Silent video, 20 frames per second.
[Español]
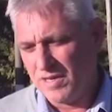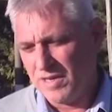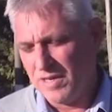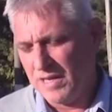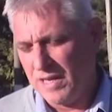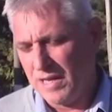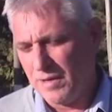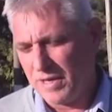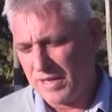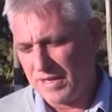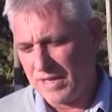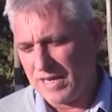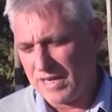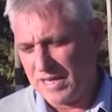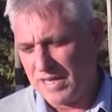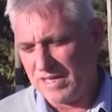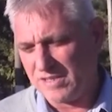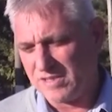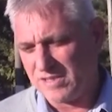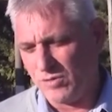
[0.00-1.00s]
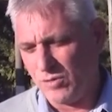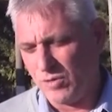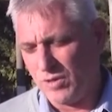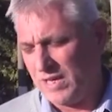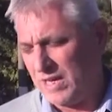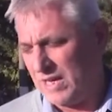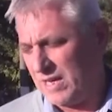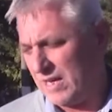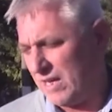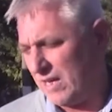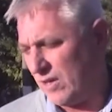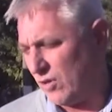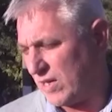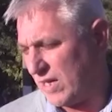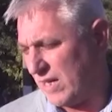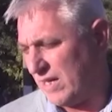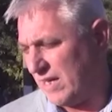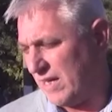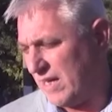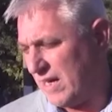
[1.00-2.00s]
Eh, la verdad que la seguridad en la
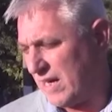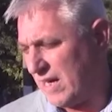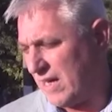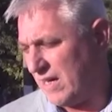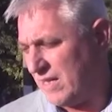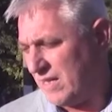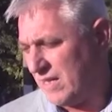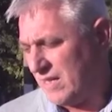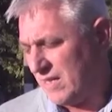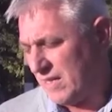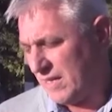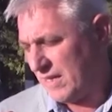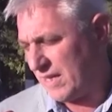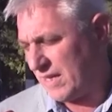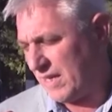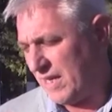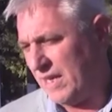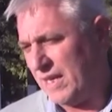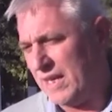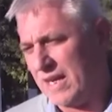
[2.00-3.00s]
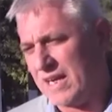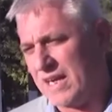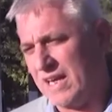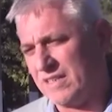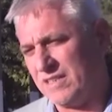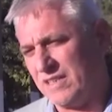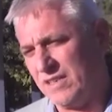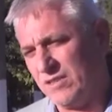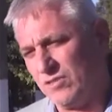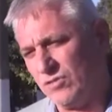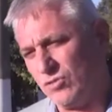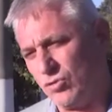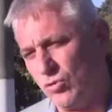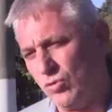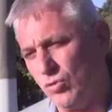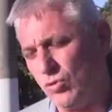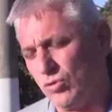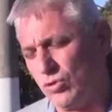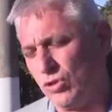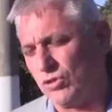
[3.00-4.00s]
localidad gira casi en
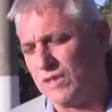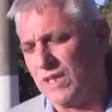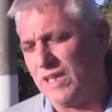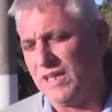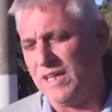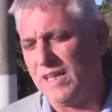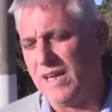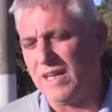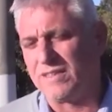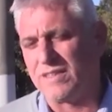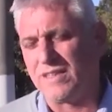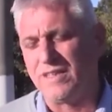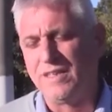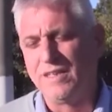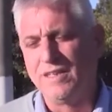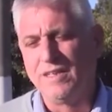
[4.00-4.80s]
su totalidad